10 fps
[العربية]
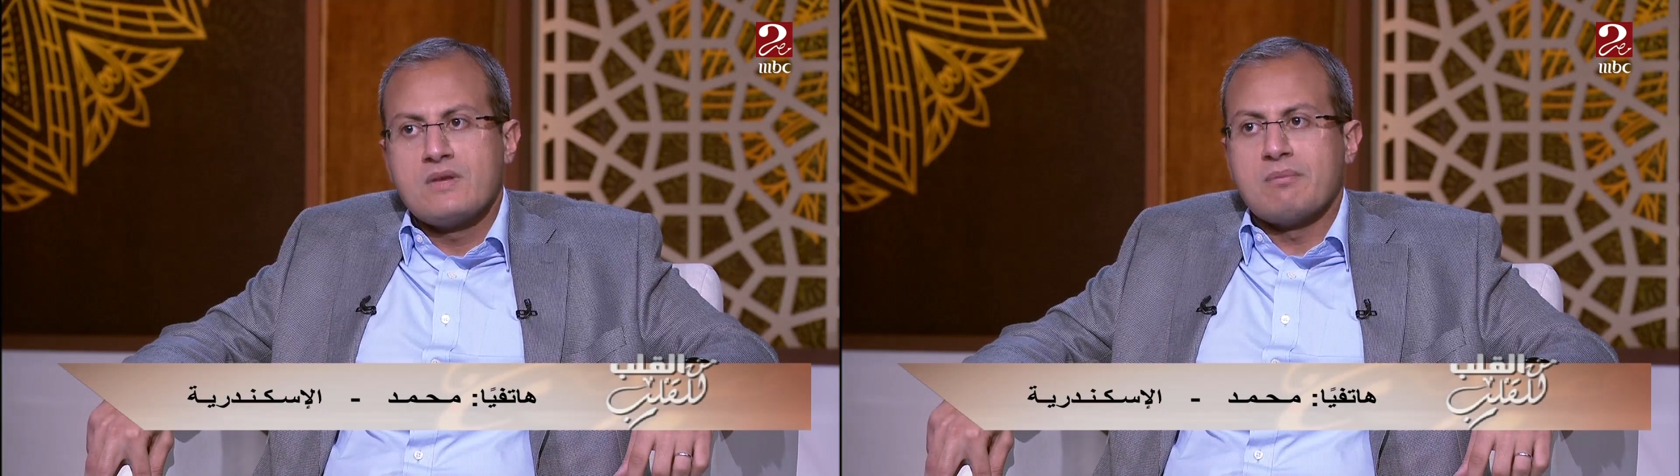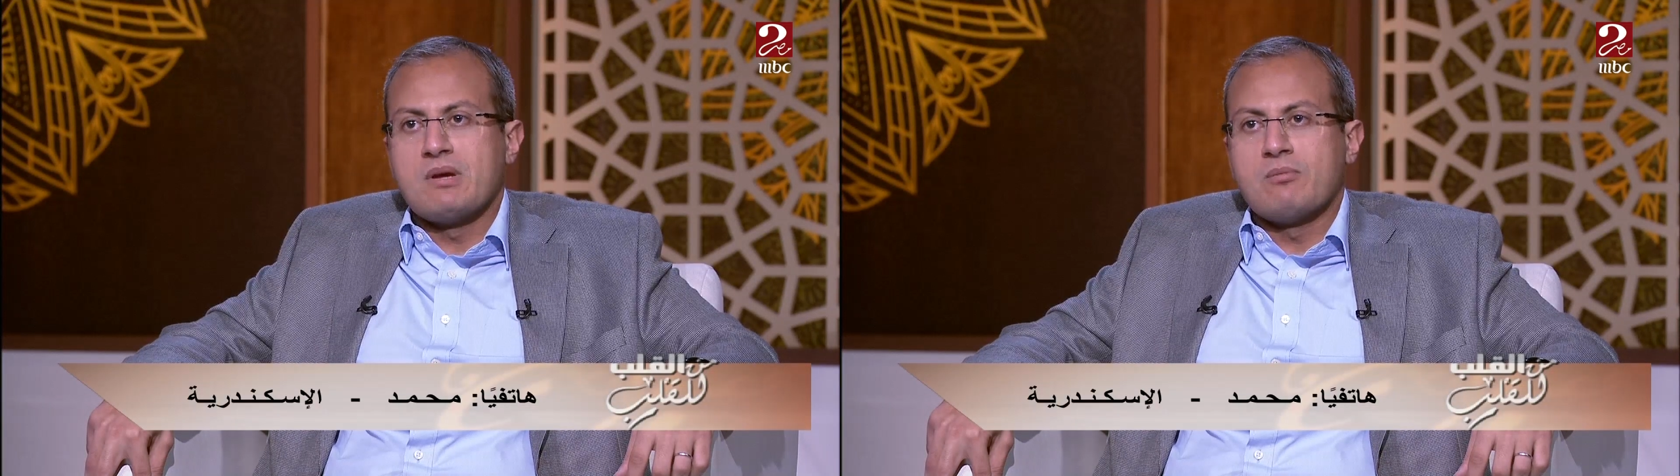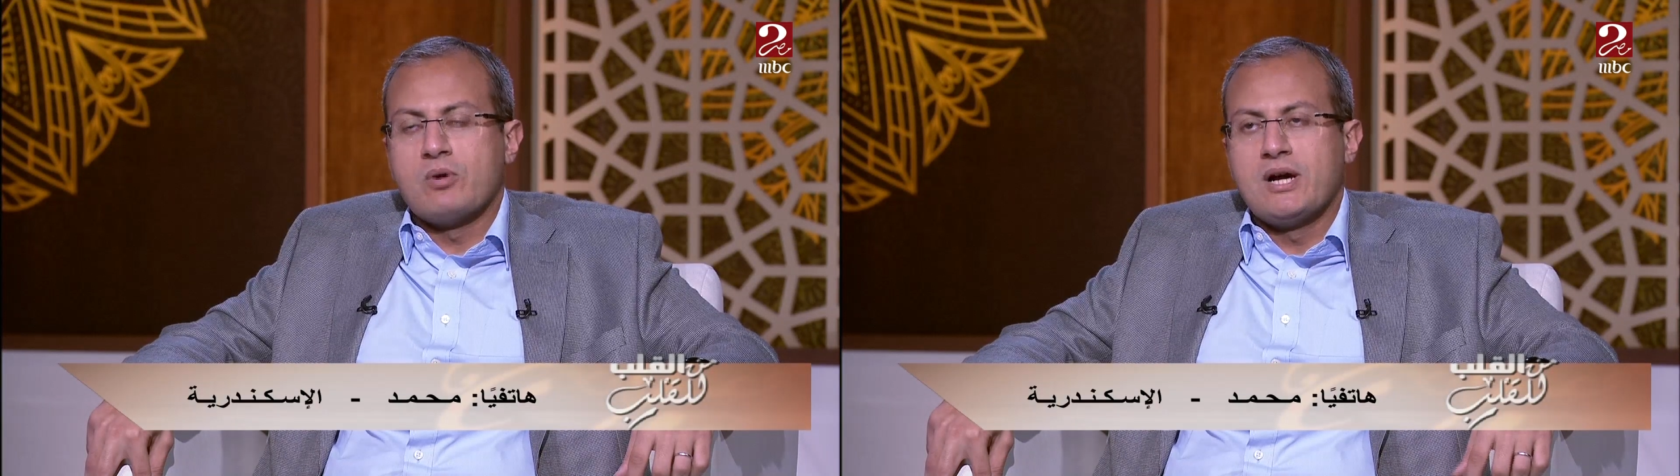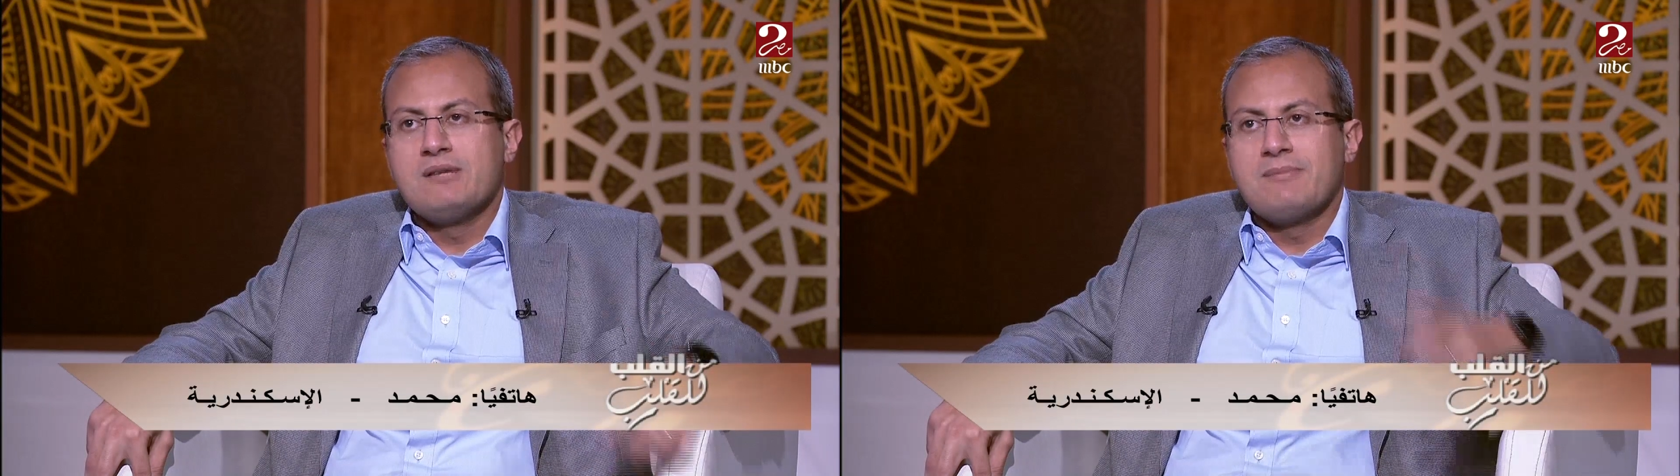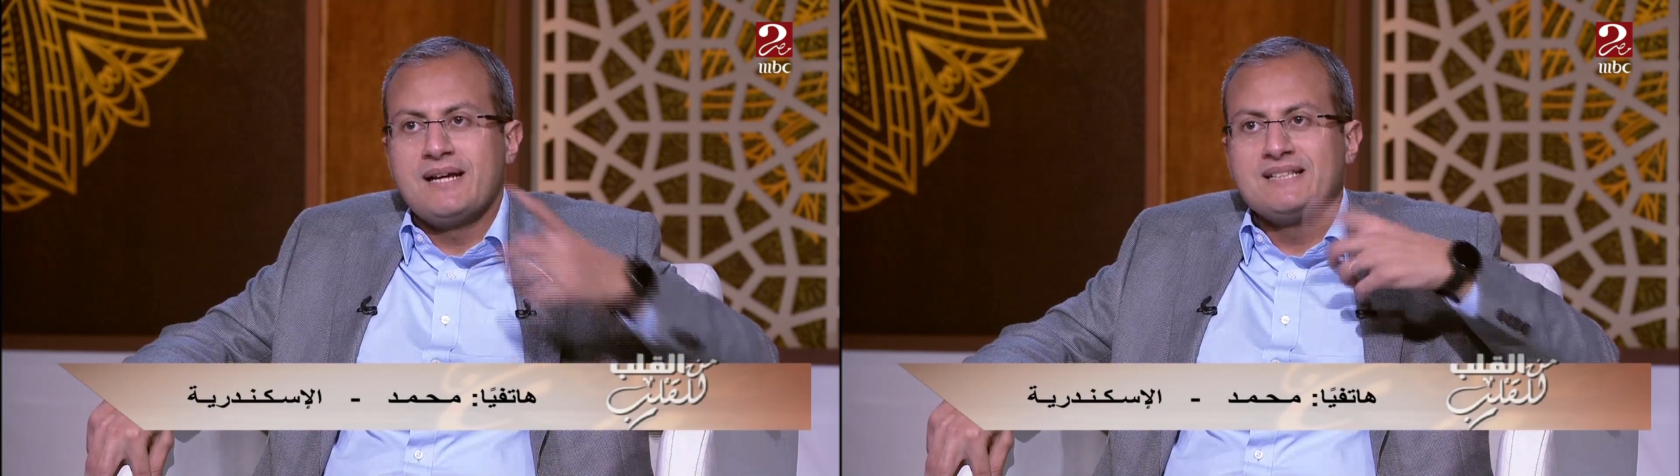تمام وهل
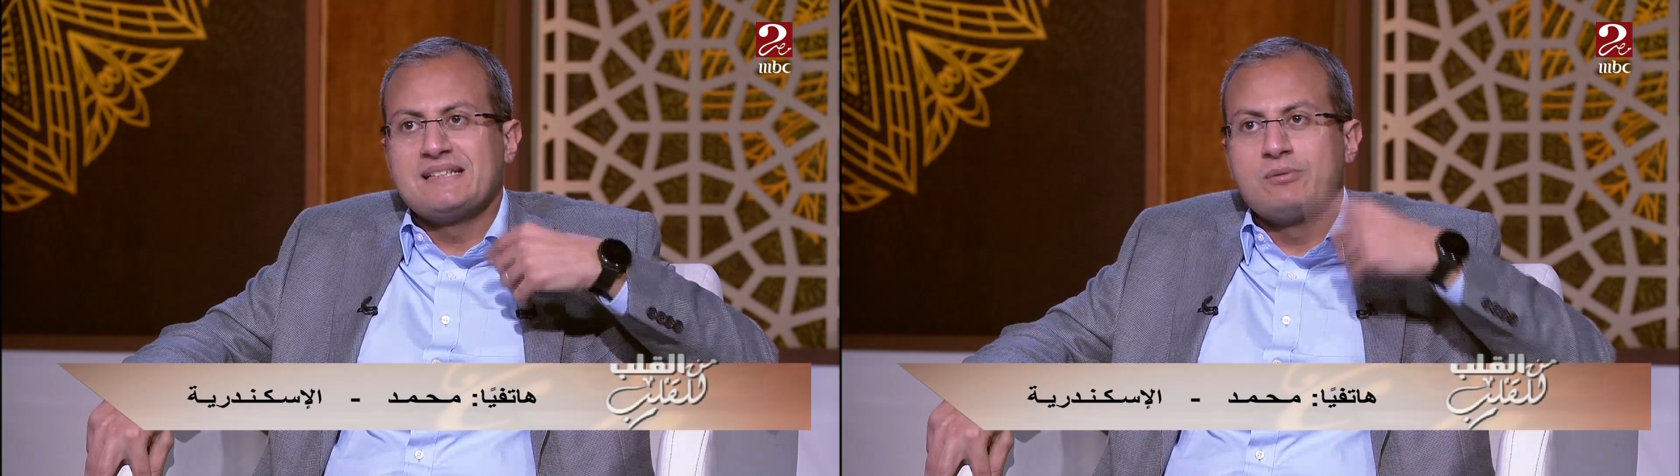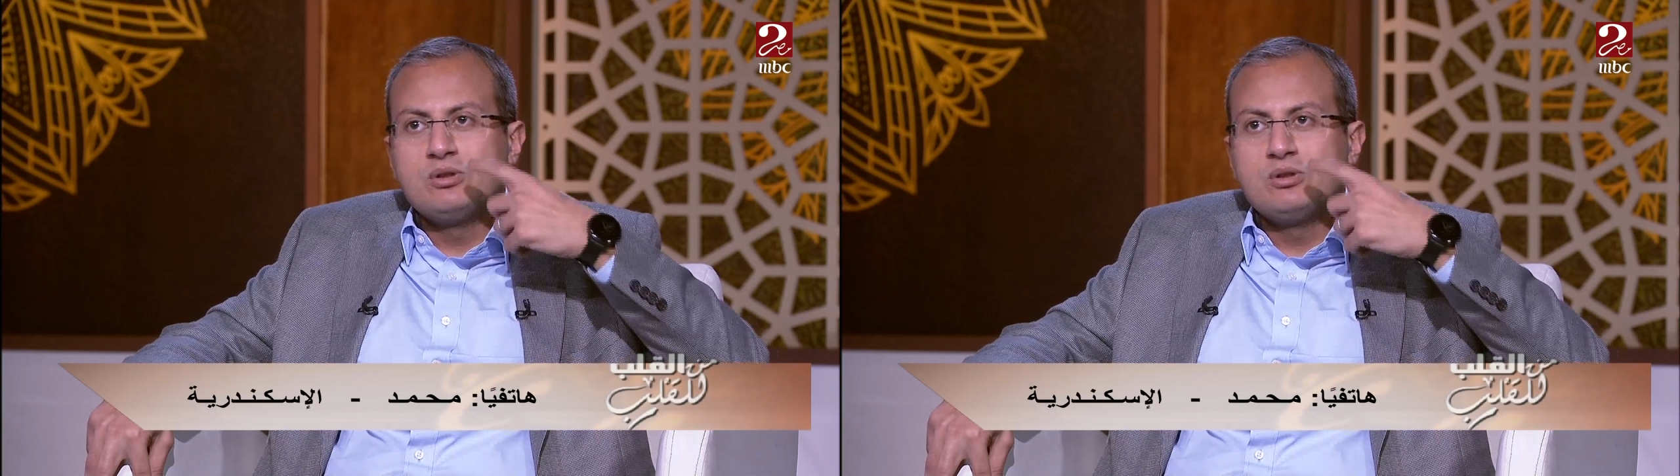معاه زي ما